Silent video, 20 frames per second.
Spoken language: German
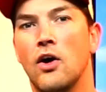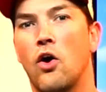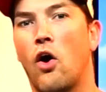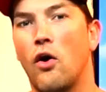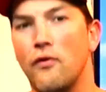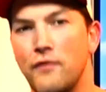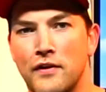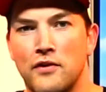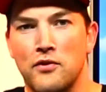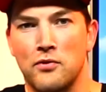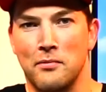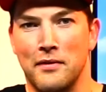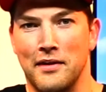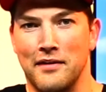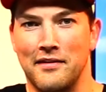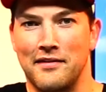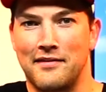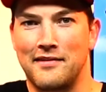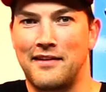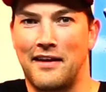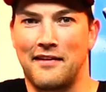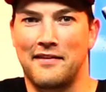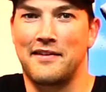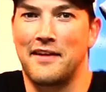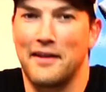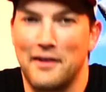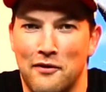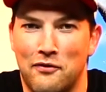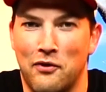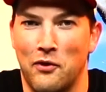Hoffe ich zumindest, dass
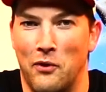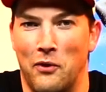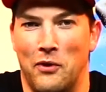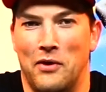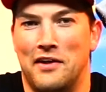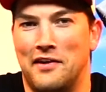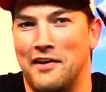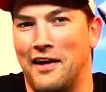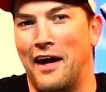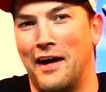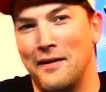jeder von euch